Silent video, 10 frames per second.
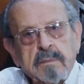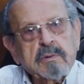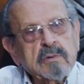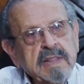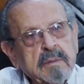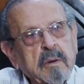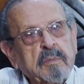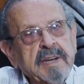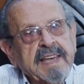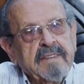preguntamos
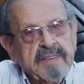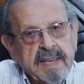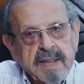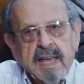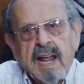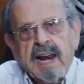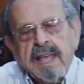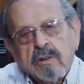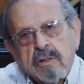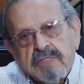por qué viene. ¿La
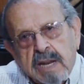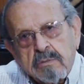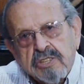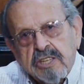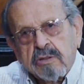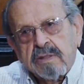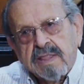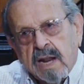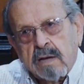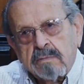encontramos eso en
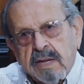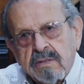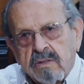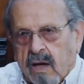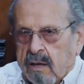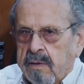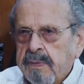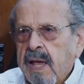traumas? No.